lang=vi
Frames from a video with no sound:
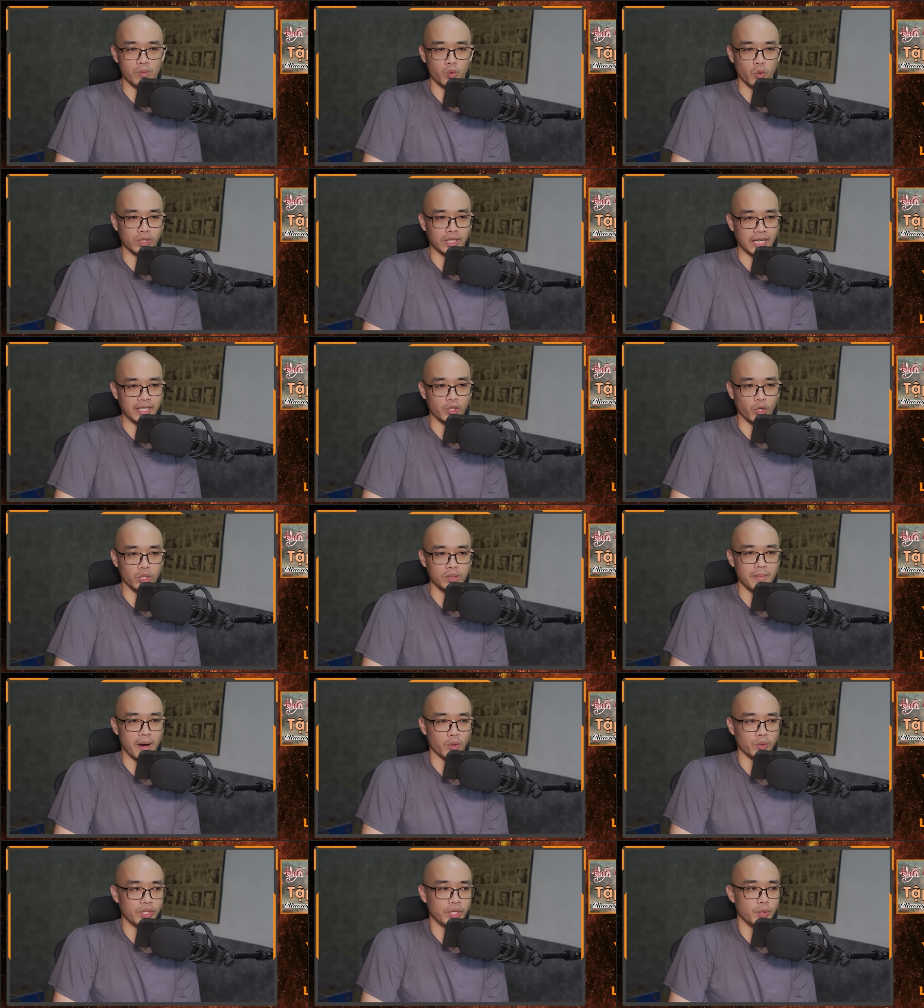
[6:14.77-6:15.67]
Bỗng thấy
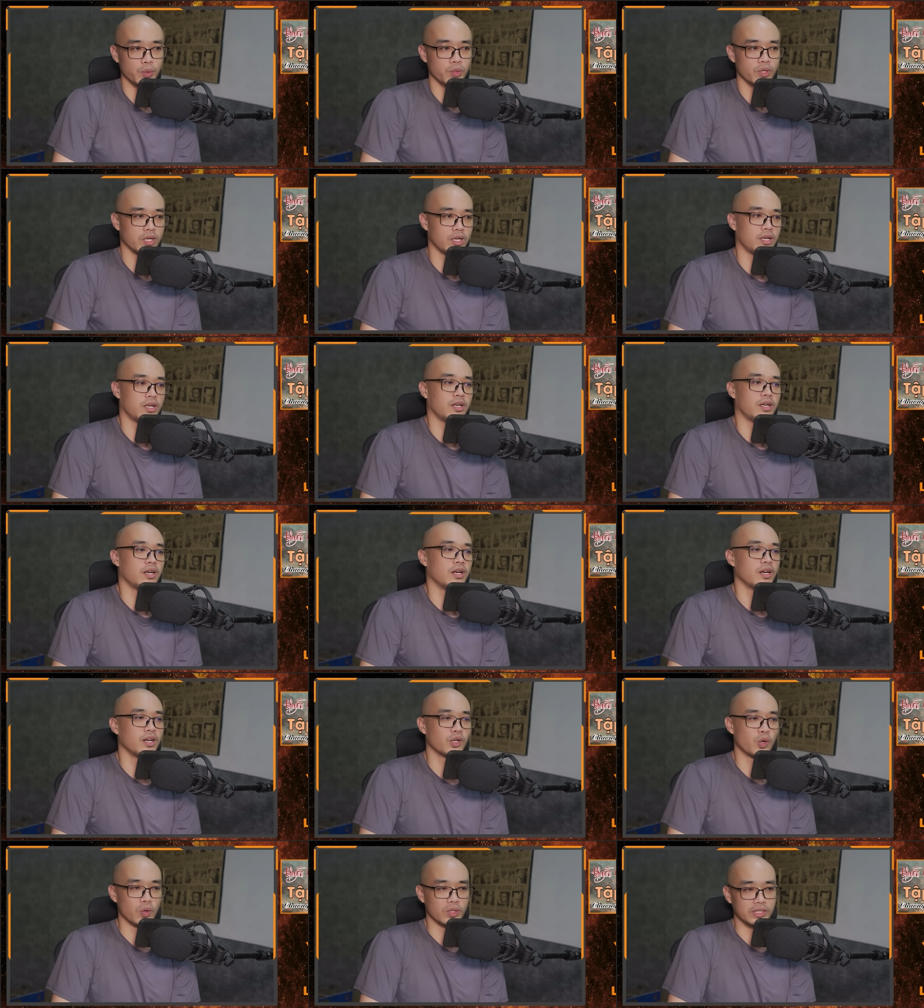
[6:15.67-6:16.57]
đối diện có một nam
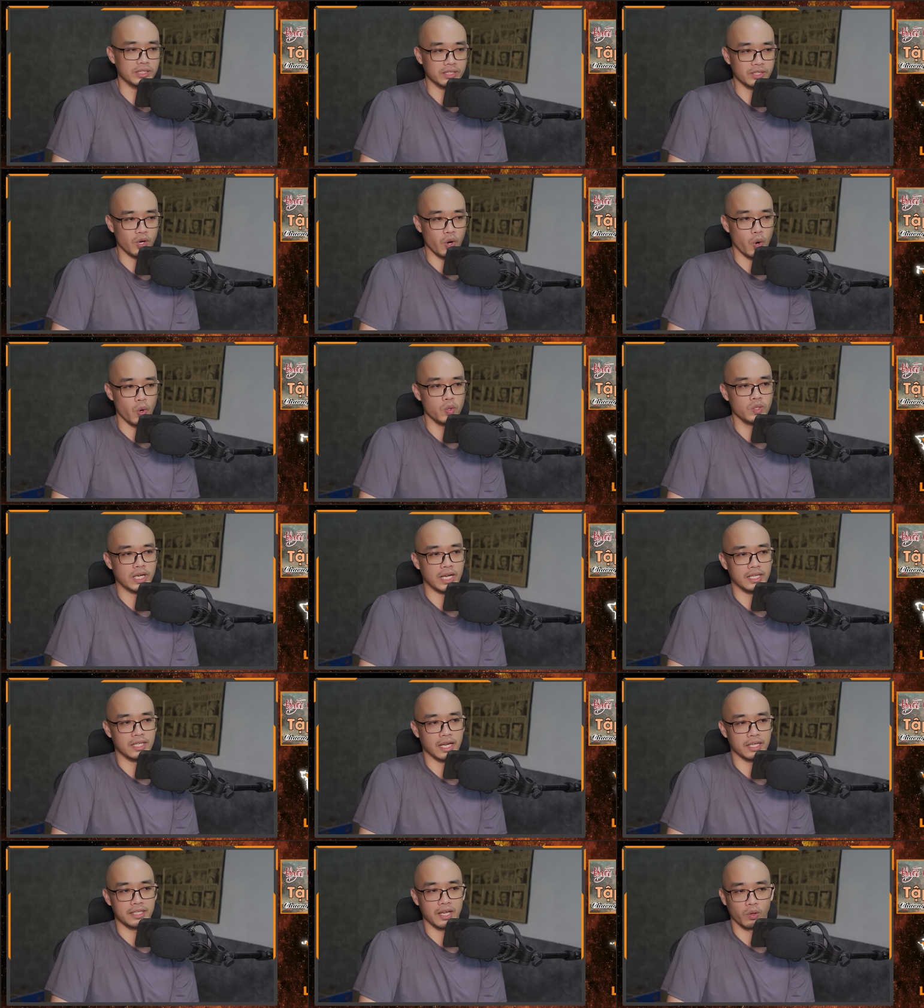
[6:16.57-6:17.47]
tử trung niên mặc nho
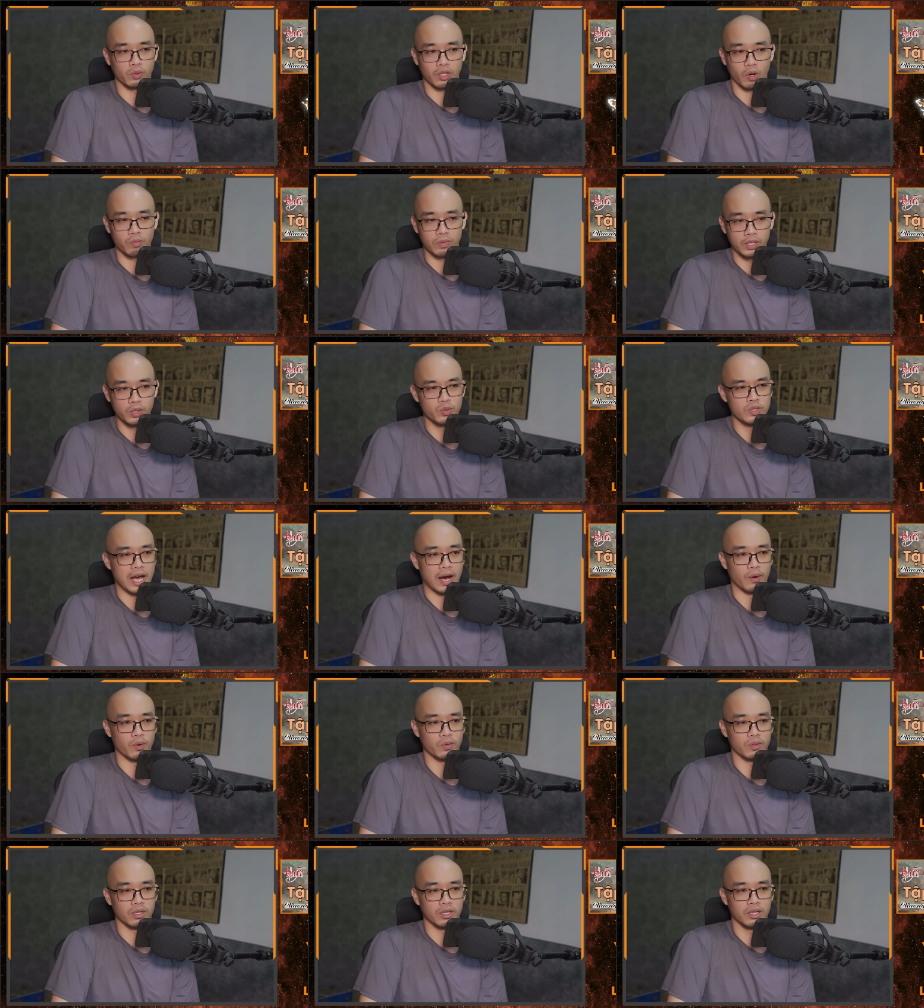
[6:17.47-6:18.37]
bào, khuôn mặt
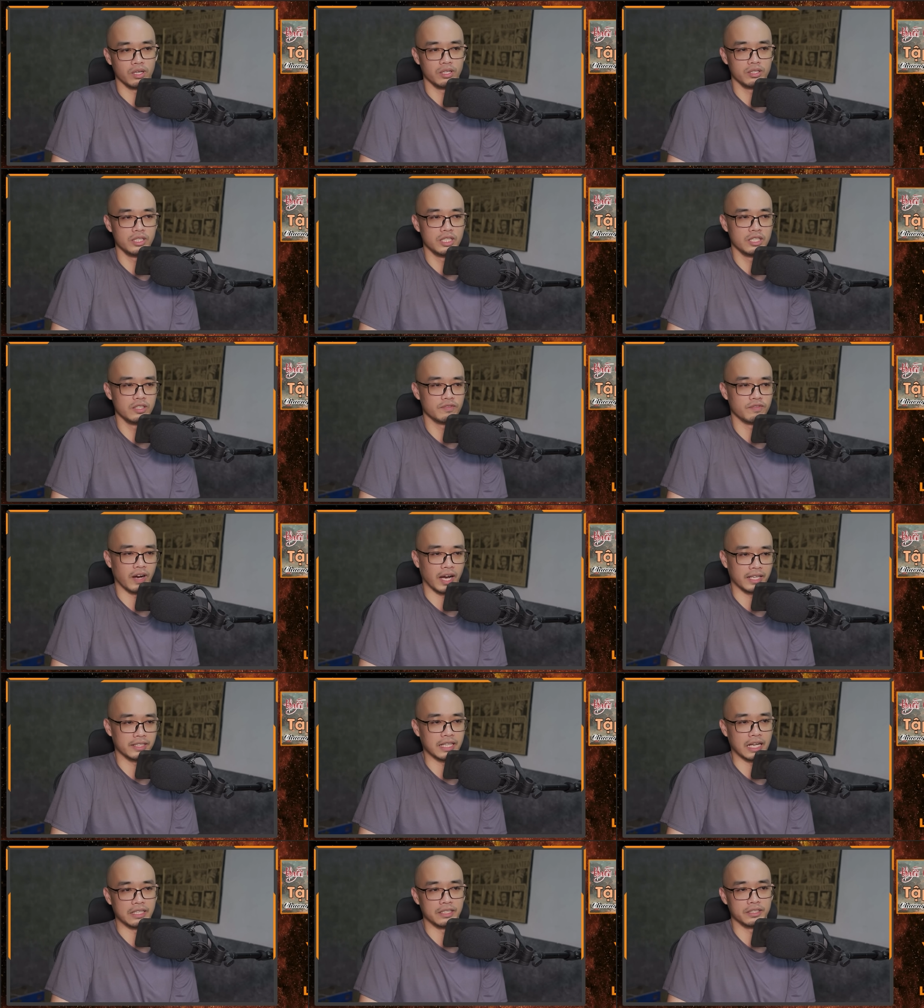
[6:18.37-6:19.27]
thanh nhã có hai
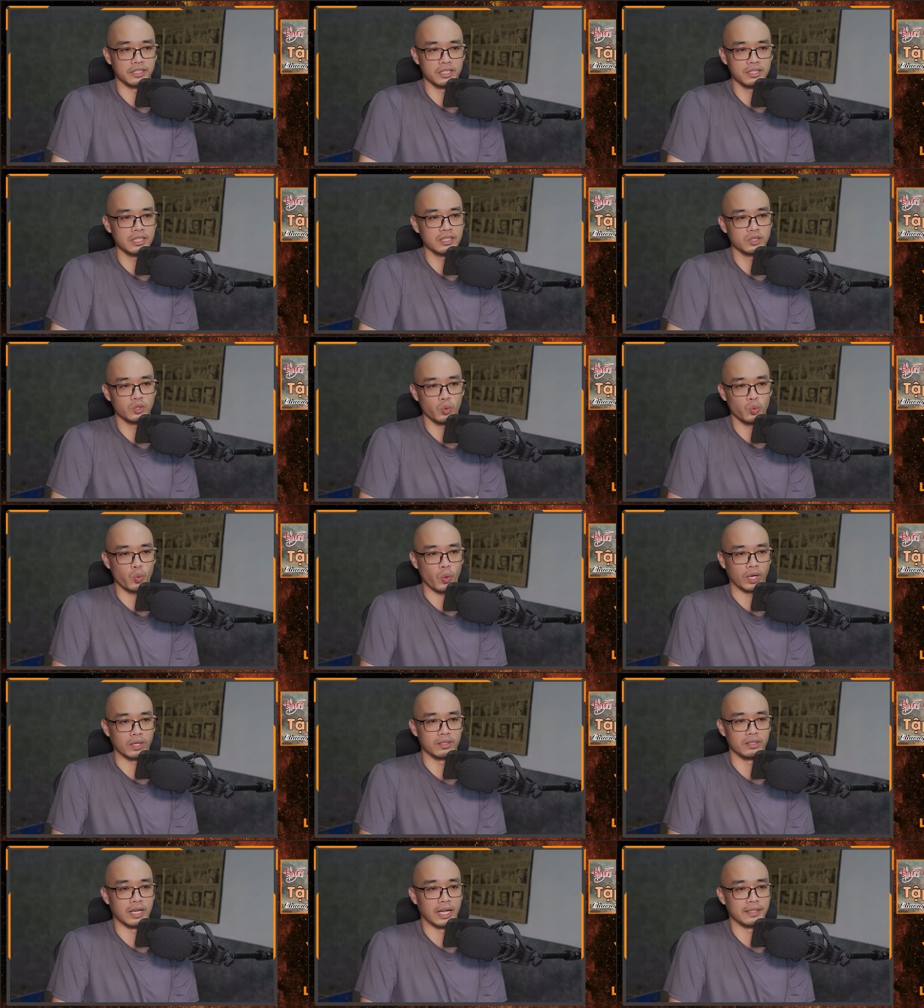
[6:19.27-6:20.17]
chùm râu buông xuống,
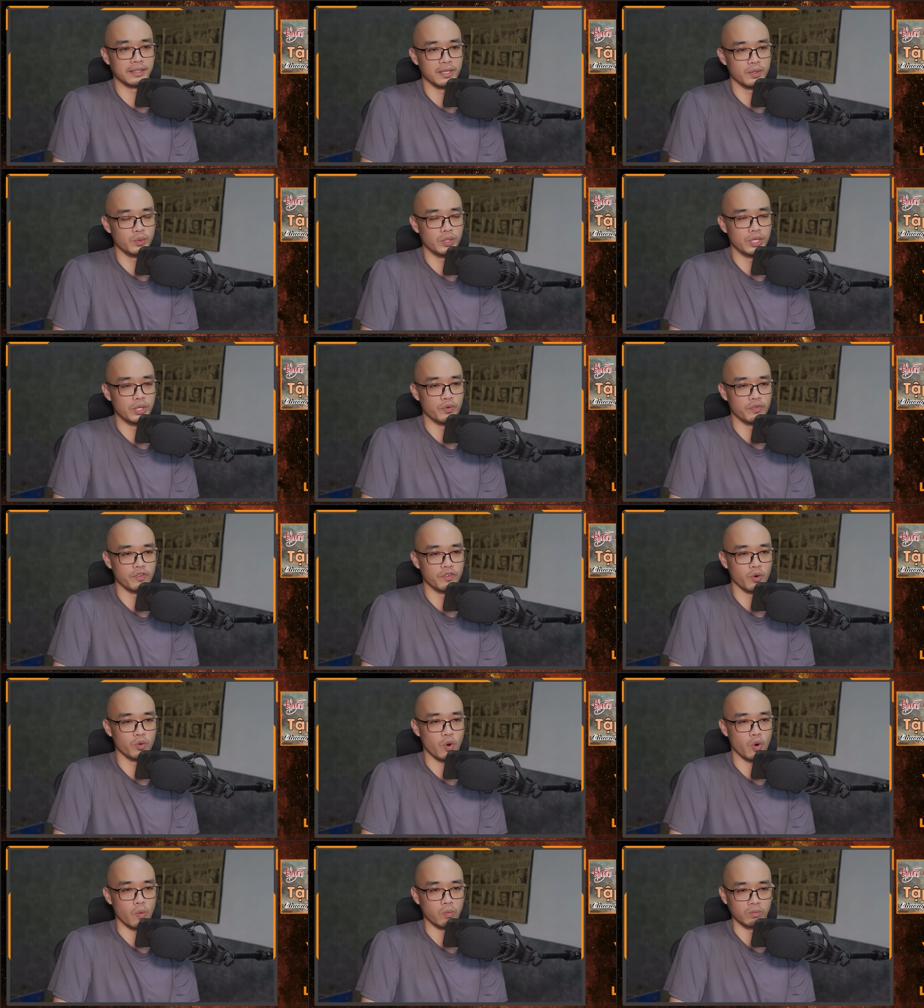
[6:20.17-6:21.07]
mỉm cười
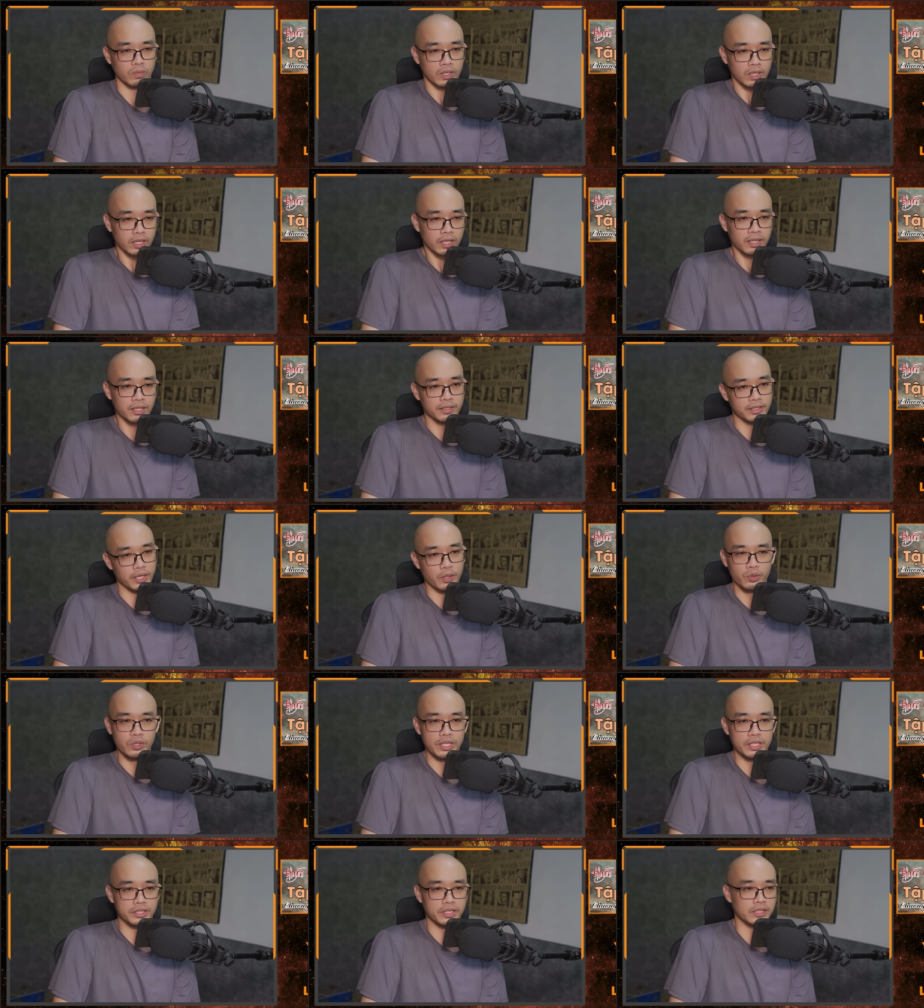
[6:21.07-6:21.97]
ngồi đó từ lúc
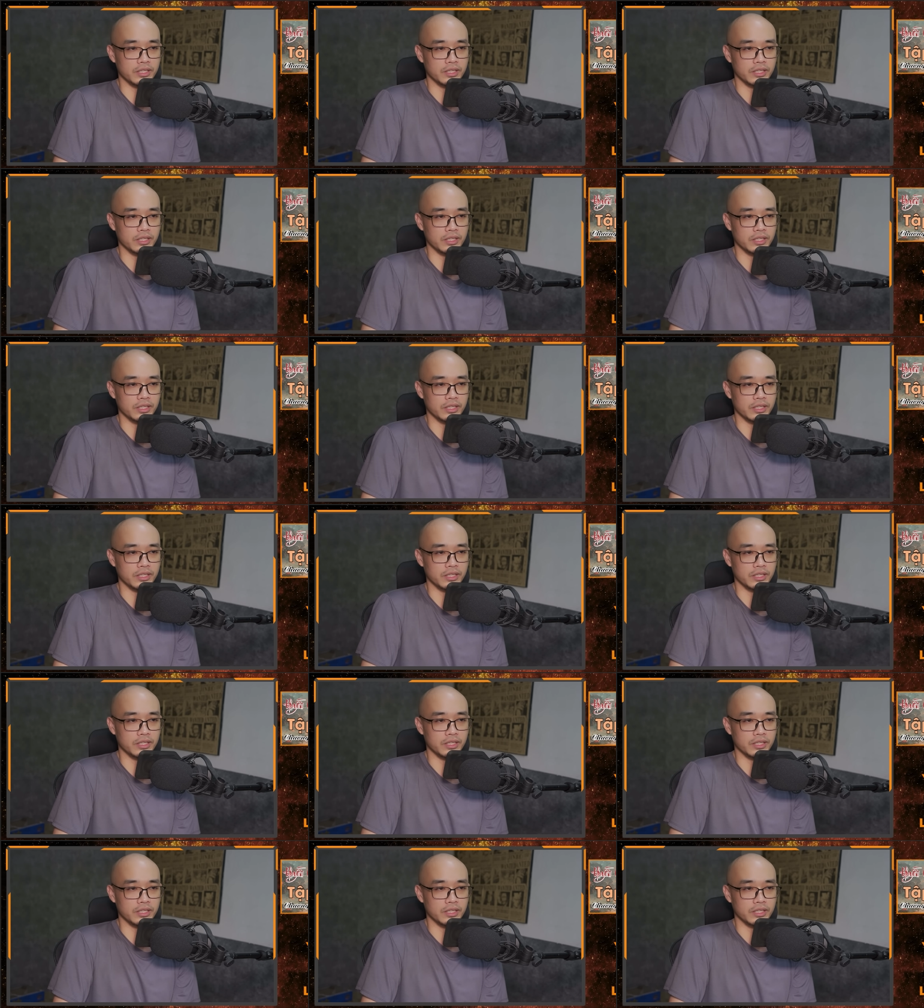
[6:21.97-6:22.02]
nào.